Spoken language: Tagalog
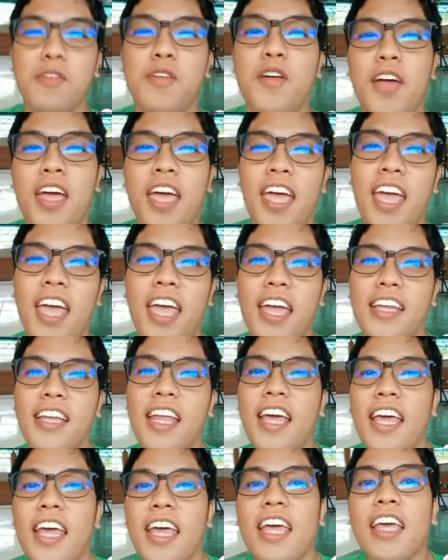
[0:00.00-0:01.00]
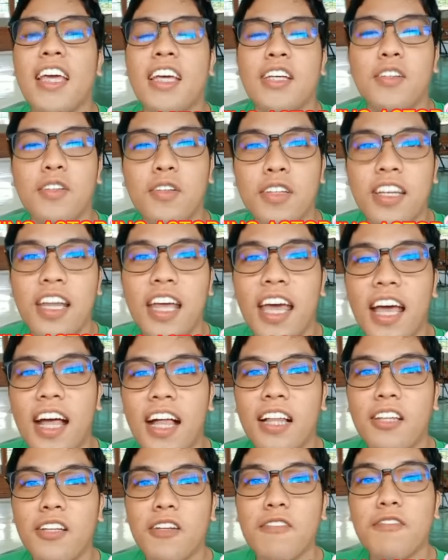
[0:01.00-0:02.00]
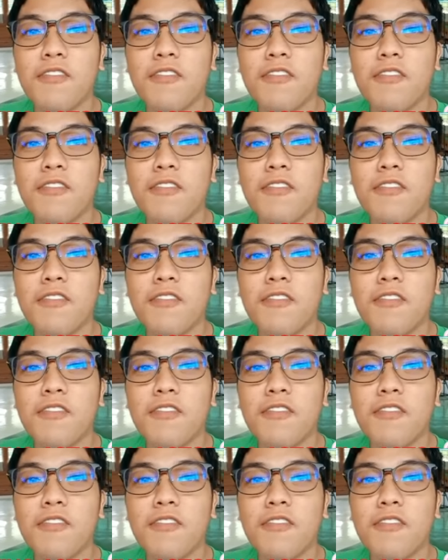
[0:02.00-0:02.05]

mo and good health.